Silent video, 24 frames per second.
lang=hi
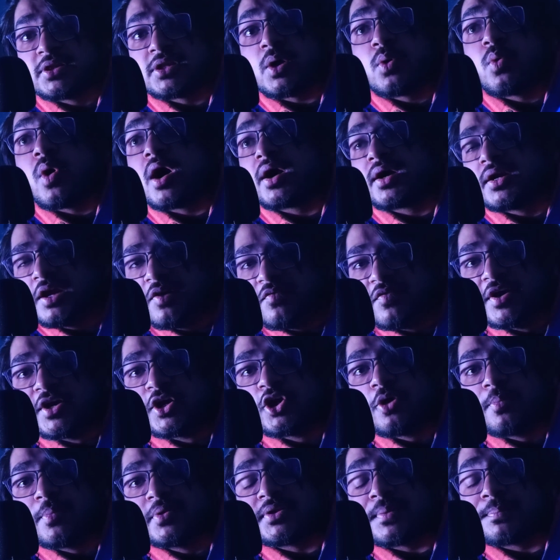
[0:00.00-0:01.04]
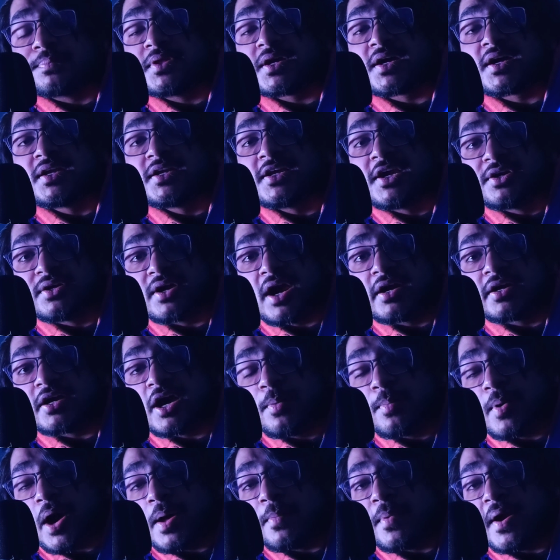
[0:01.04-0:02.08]
मिलता हूँ अगले वीडियो में तब तक के लिए
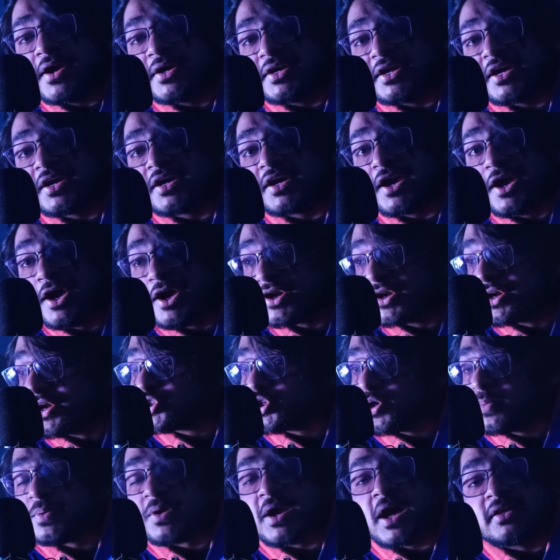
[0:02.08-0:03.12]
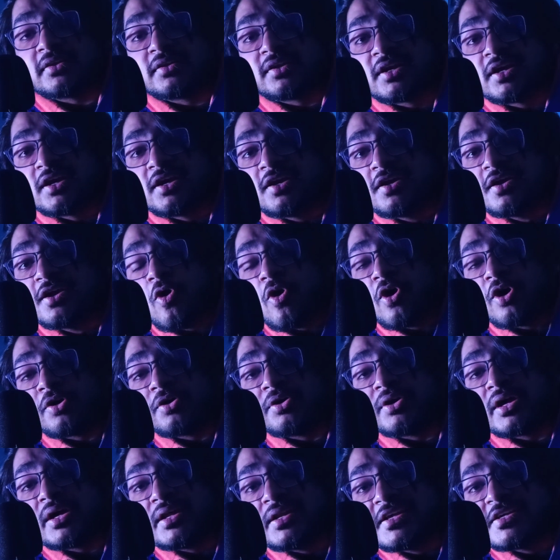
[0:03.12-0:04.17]
टाटा बाय बाय टेक केयर शुभ रात्रि
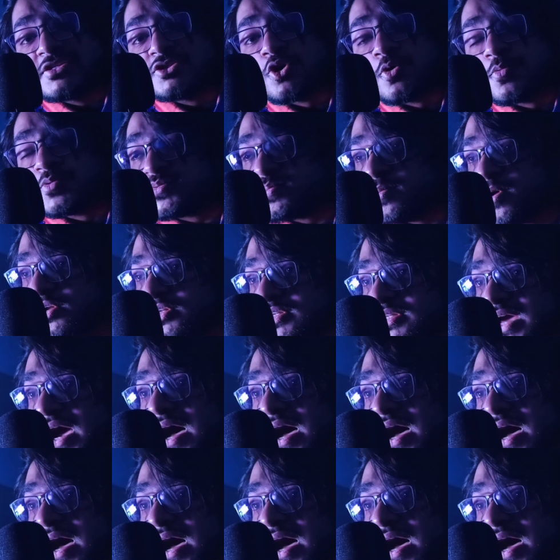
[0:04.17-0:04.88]
और डेली सोप्स बहुत